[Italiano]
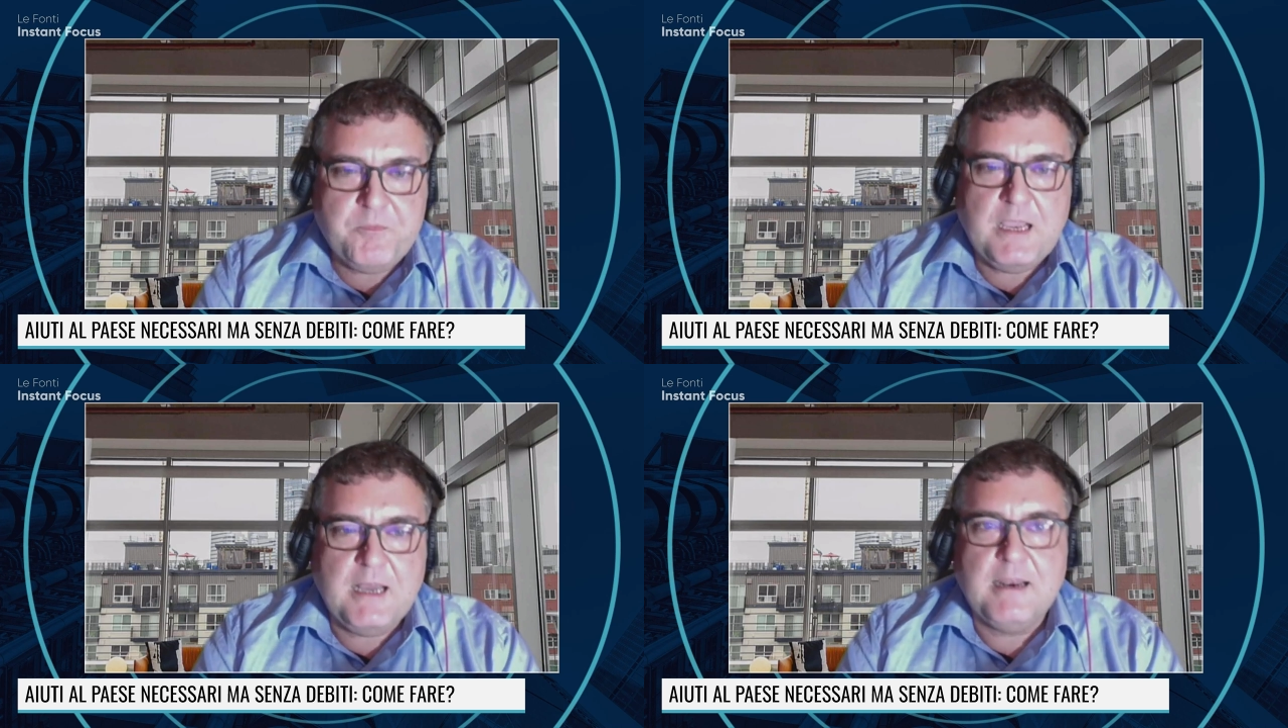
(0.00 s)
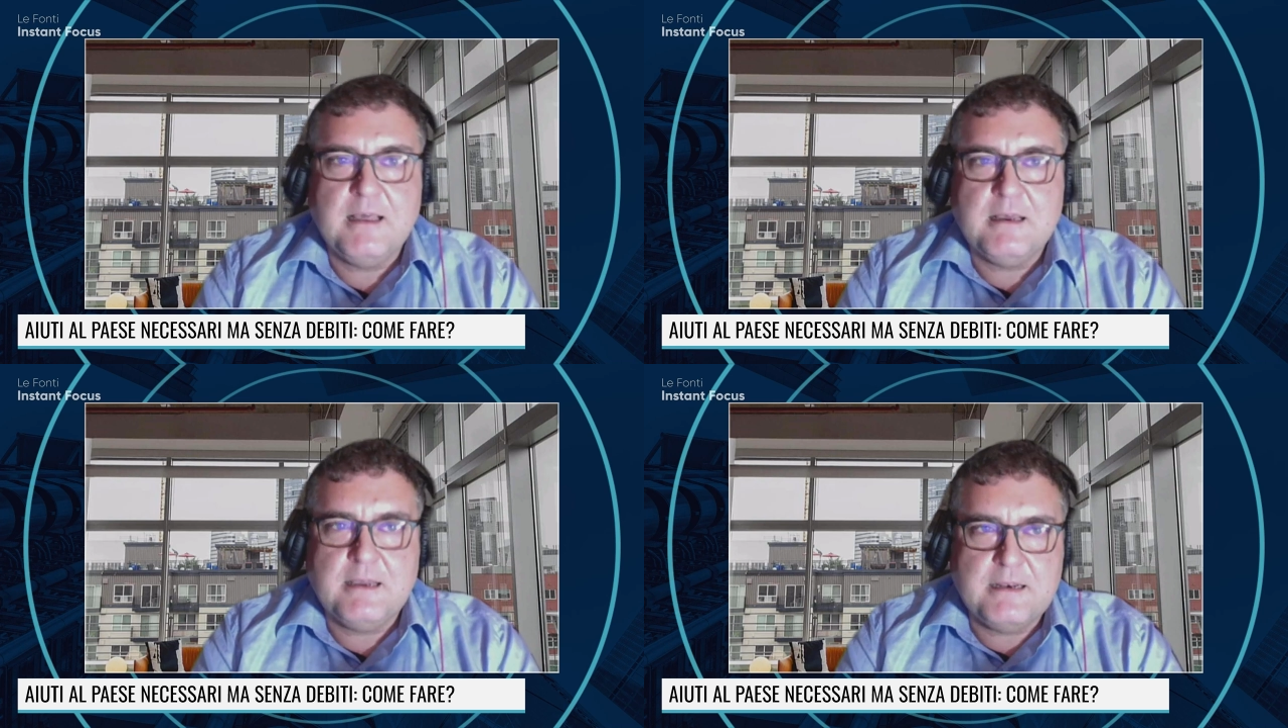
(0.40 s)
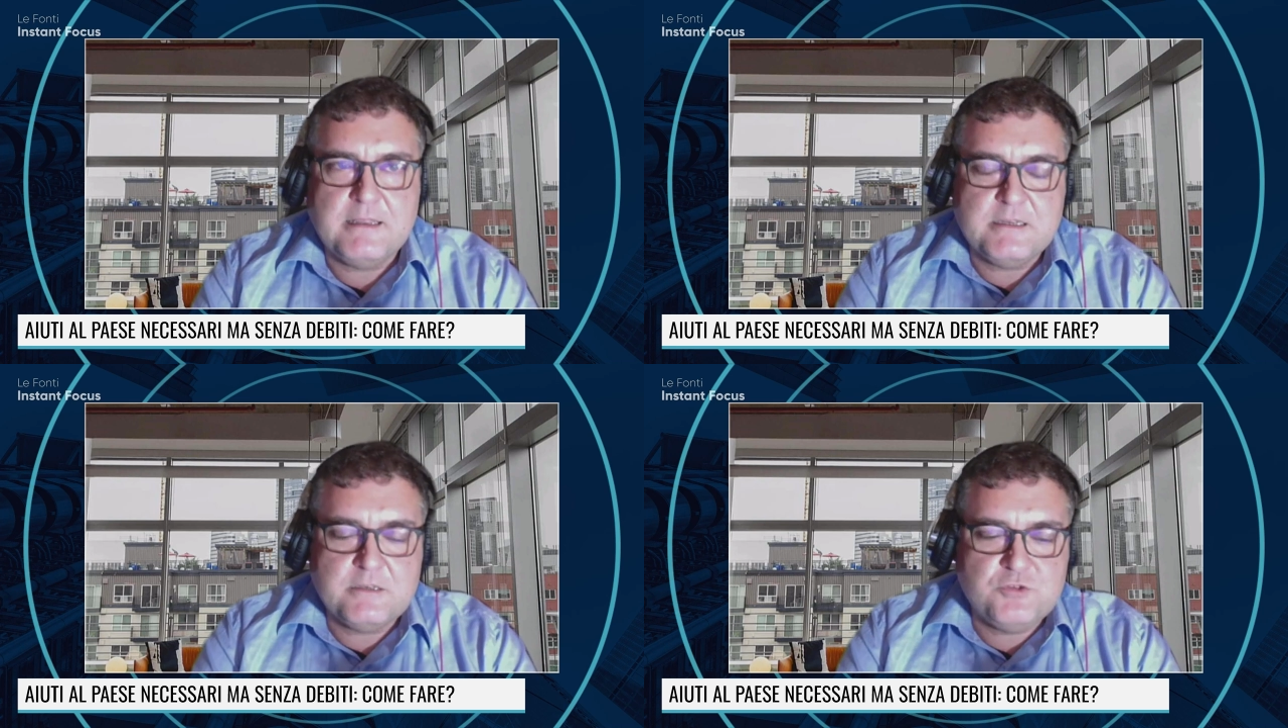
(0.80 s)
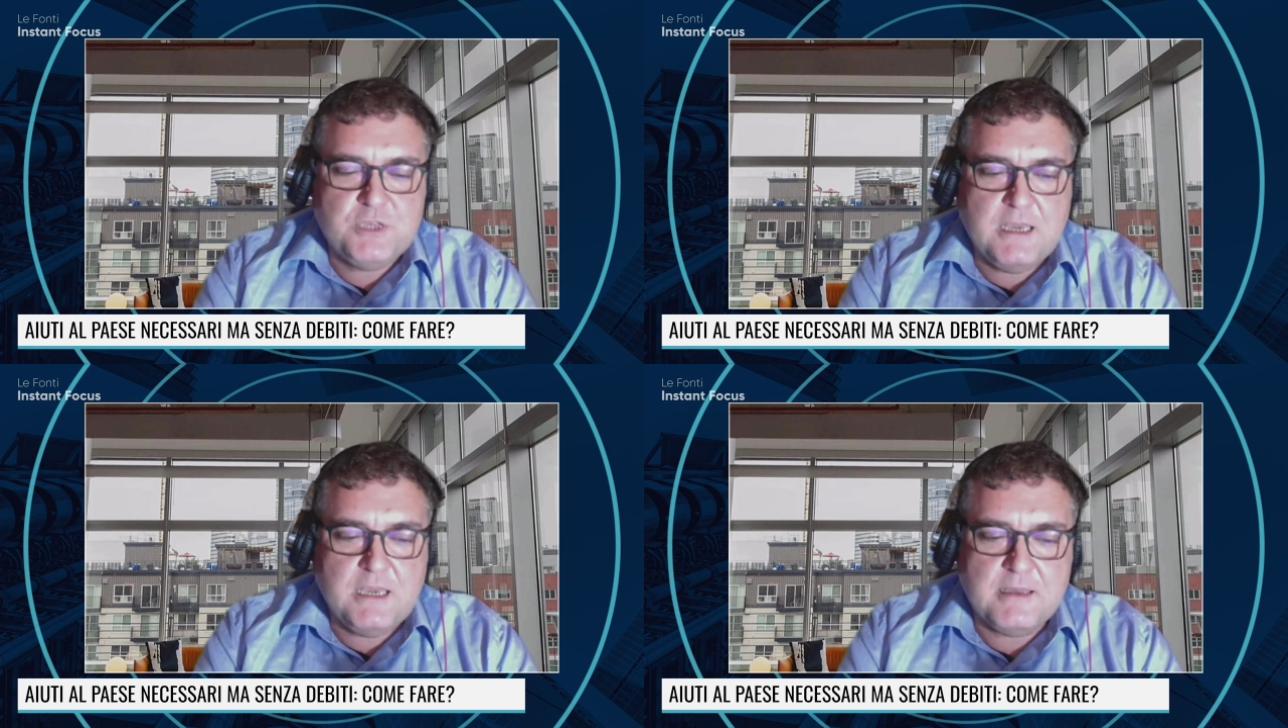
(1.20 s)
alla,
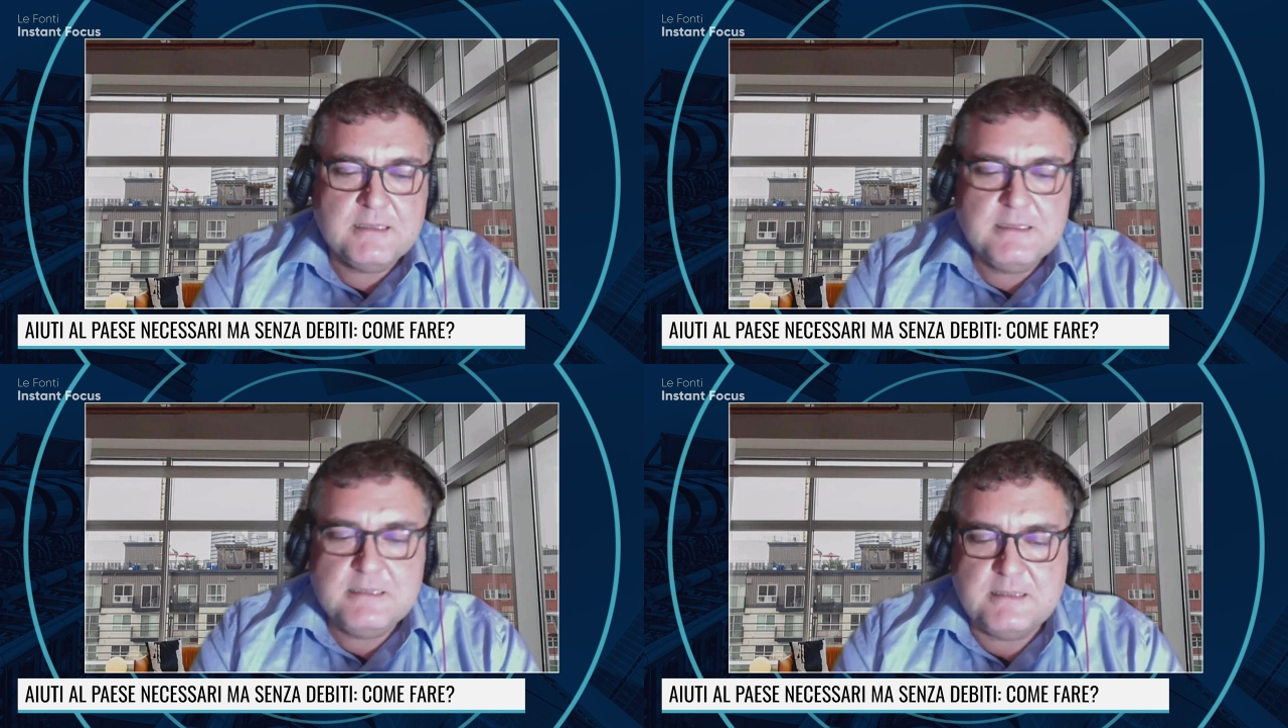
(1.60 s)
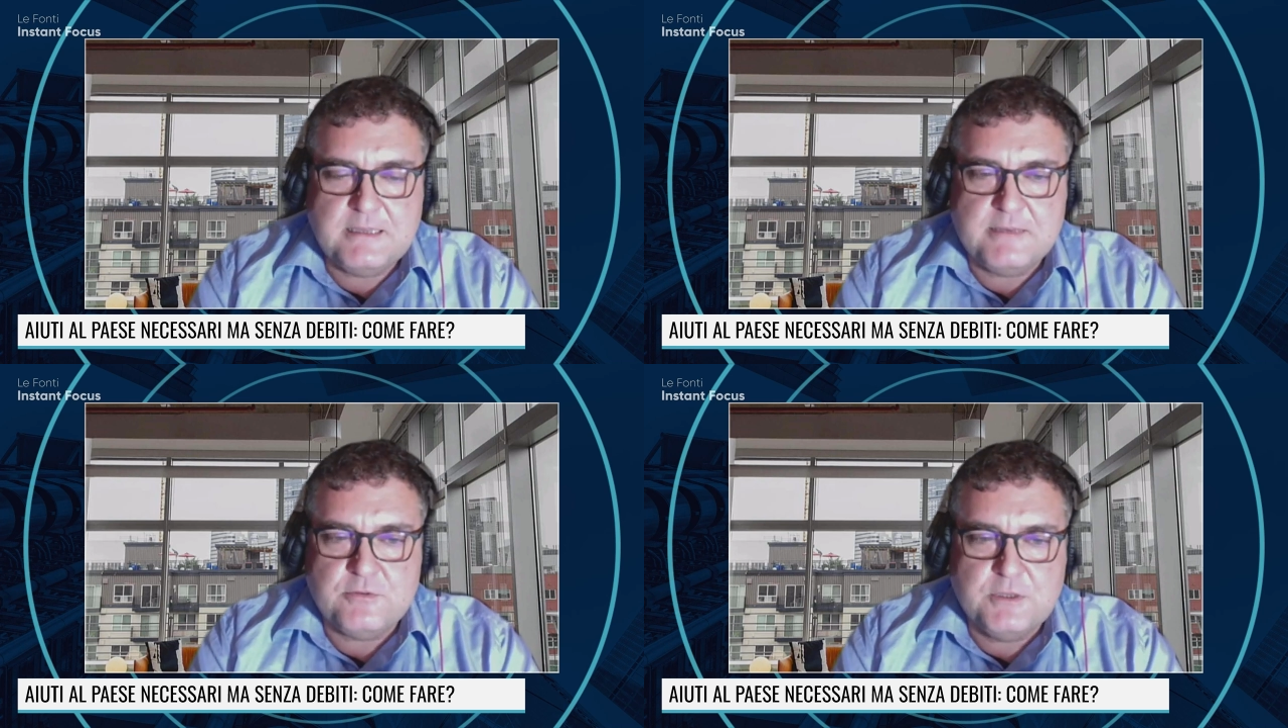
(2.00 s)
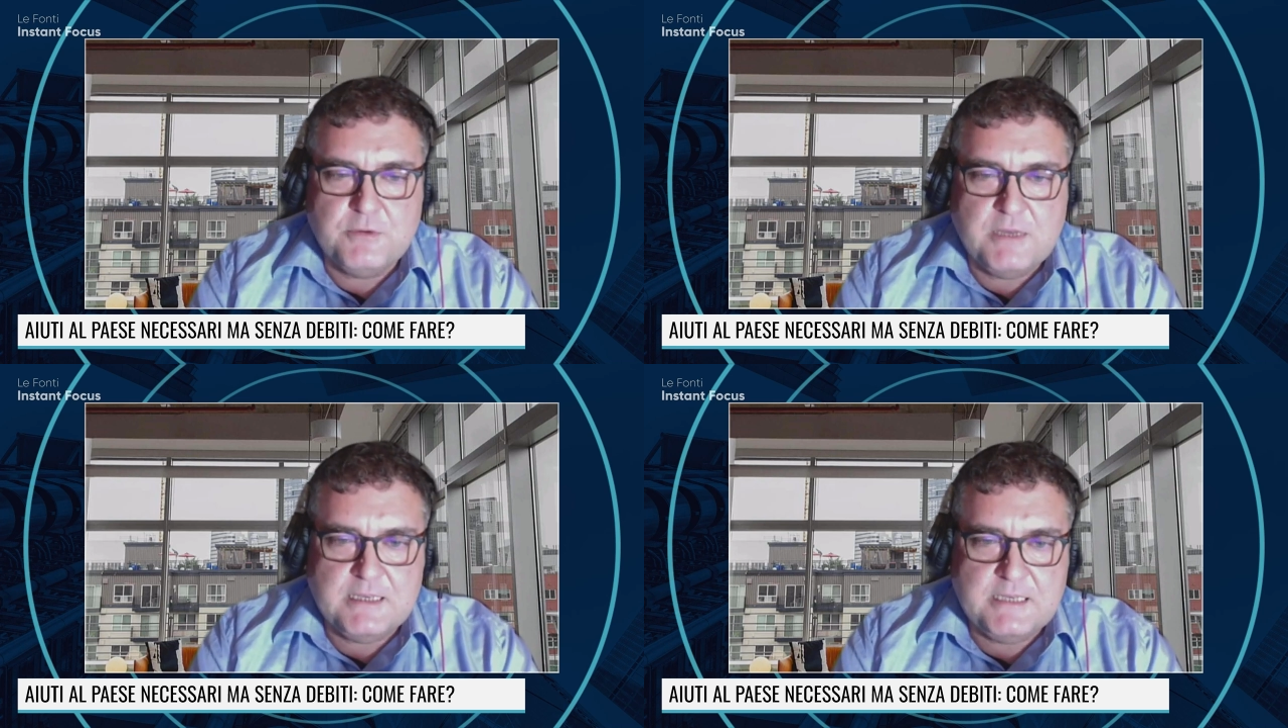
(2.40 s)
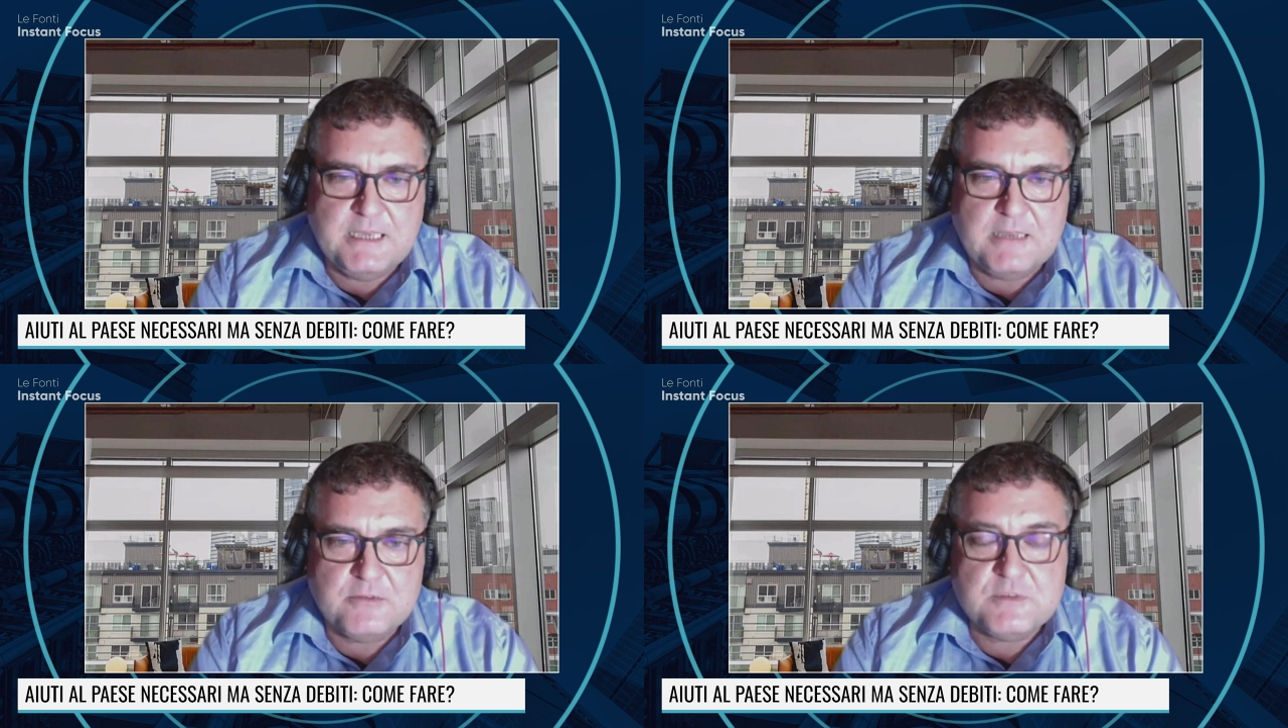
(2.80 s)
all'energia, tanto di guadagnato.